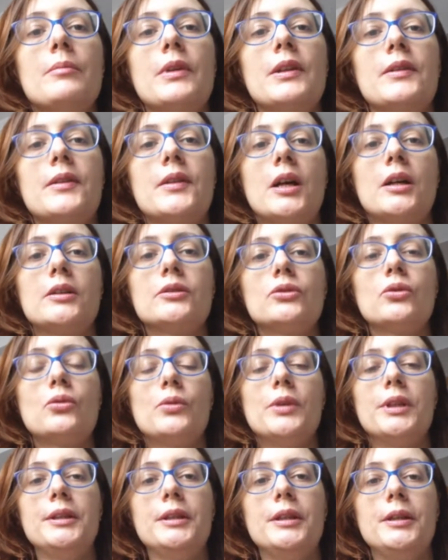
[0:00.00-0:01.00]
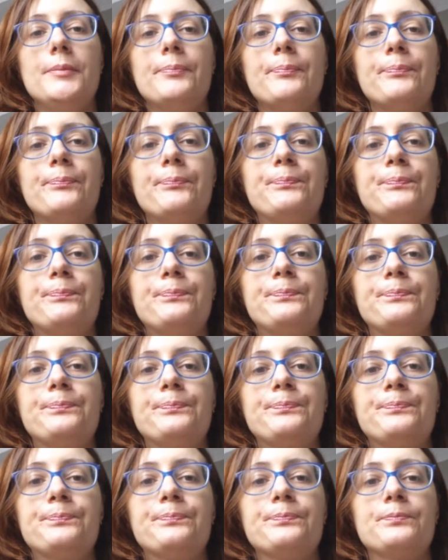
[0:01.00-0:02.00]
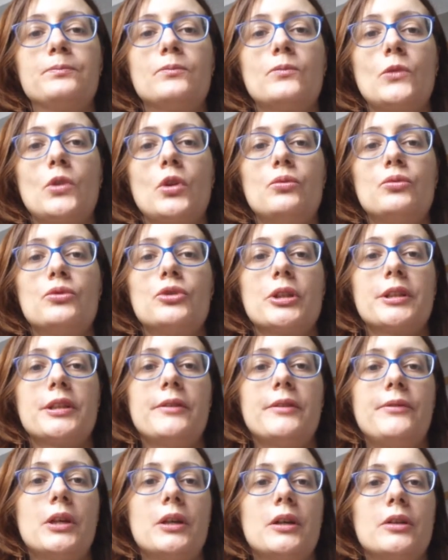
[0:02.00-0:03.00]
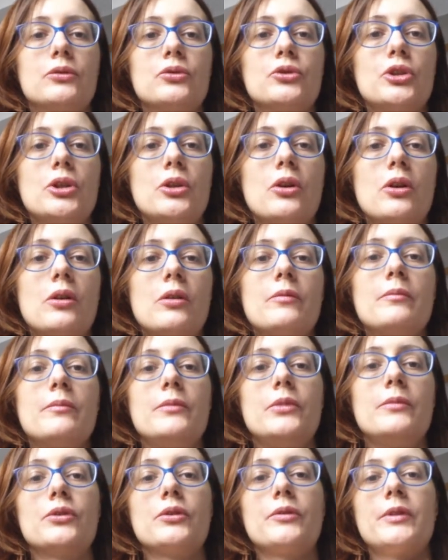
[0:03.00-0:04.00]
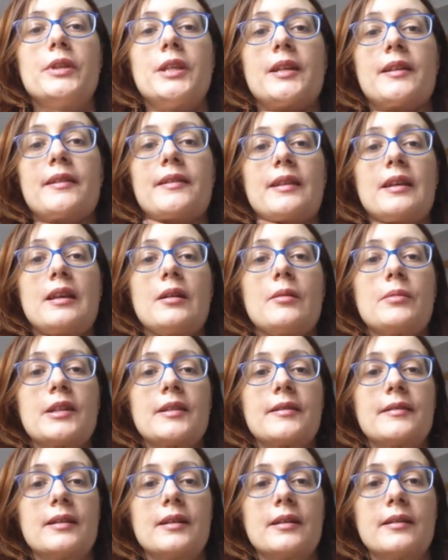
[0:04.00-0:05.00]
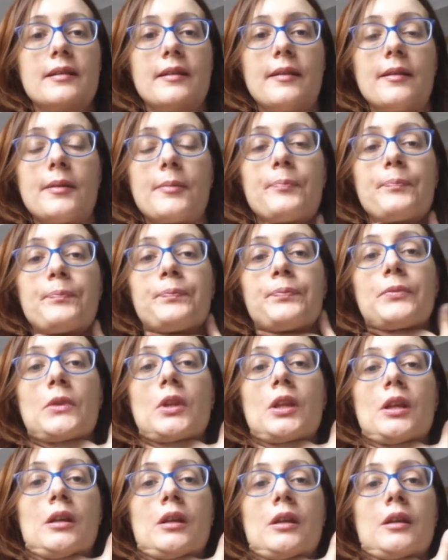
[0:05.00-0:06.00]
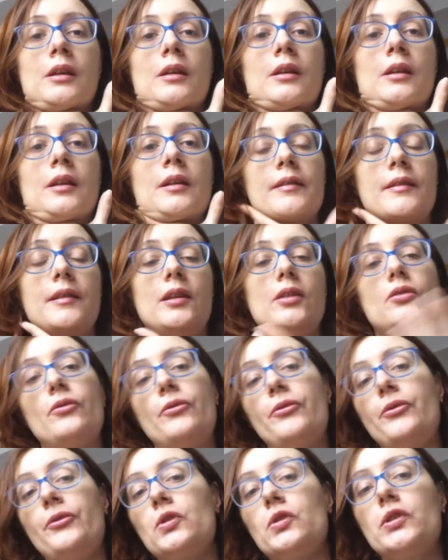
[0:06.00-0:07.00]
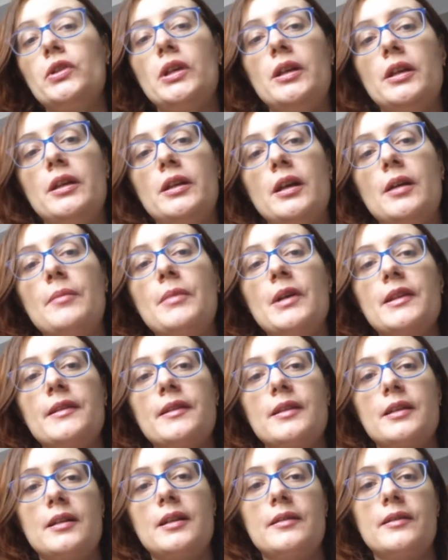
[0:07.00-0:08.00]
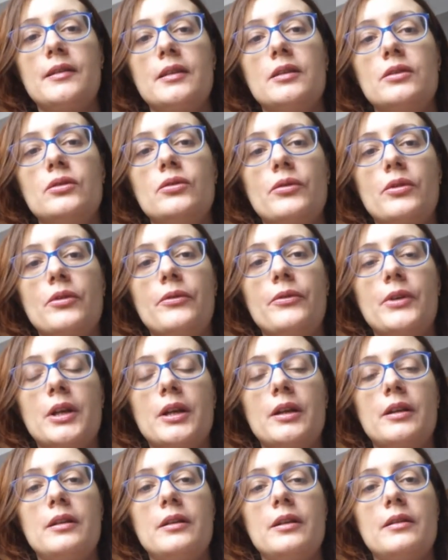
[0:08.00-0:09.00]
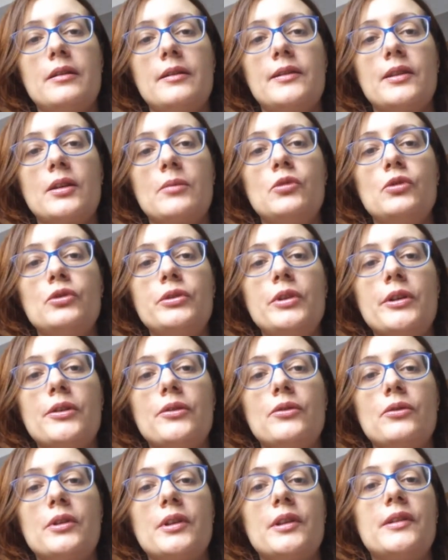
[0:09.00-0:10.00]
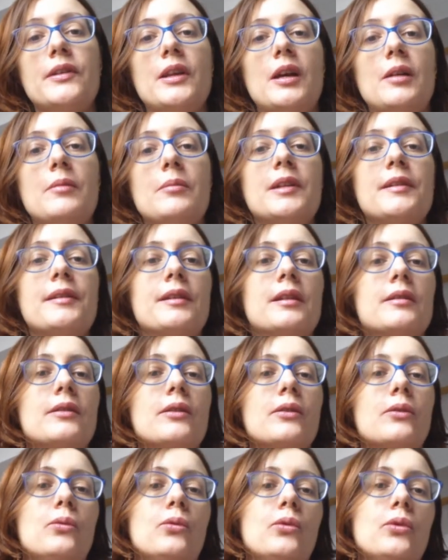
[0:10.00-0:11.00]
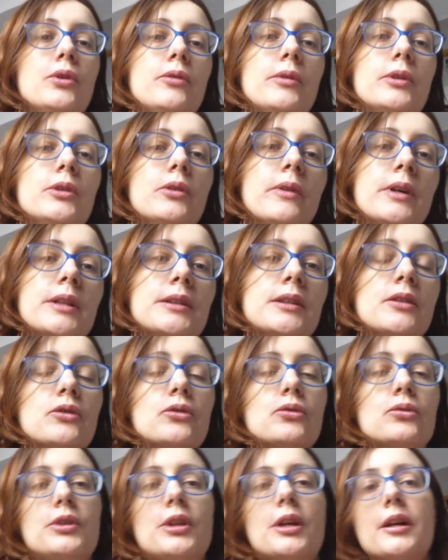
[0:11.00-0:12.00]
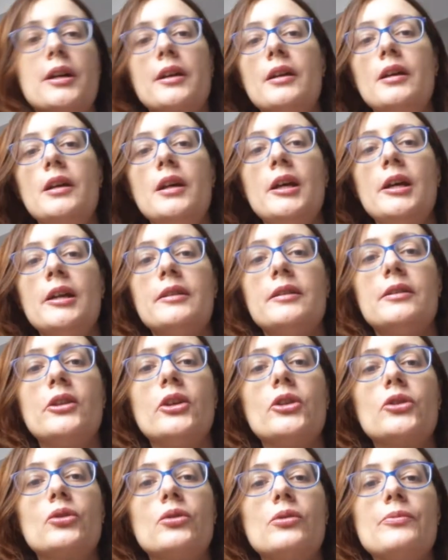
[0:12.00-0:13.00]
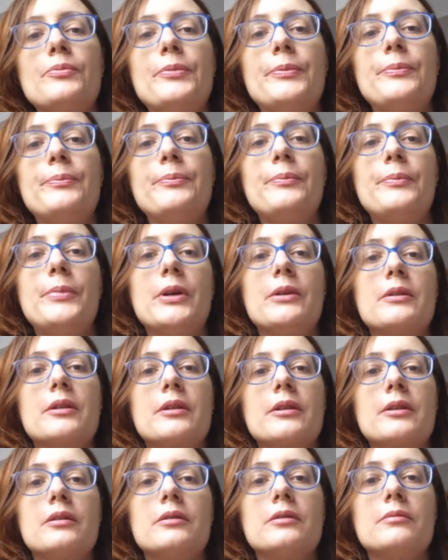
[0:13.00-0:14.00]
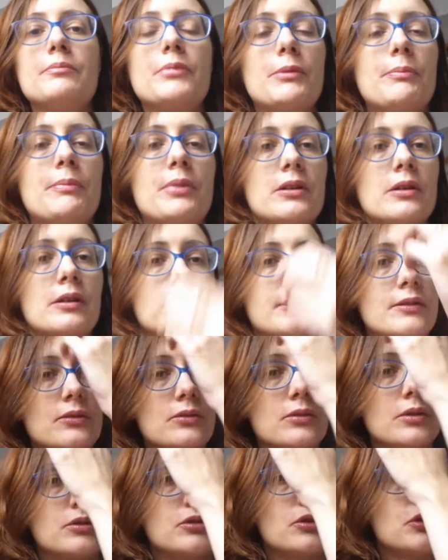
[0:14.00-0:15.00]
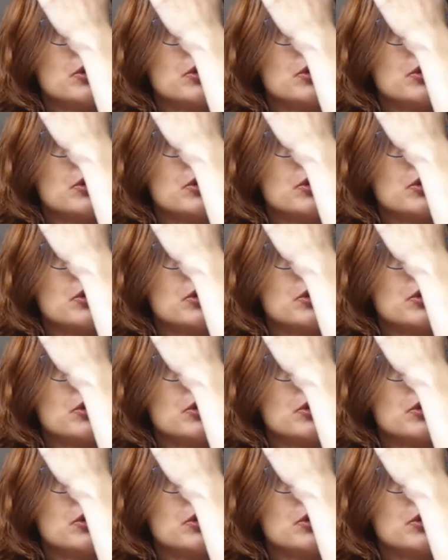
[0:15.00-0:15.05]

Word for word: passato, quindi mh, mm, un certificato ce l'ho, bisogna vedere se è abbastanza se non fosse abbastanza dovrò fare esami ulteriori, se è abbastanza comunque io vado avanti a studiare tedesco per preparazione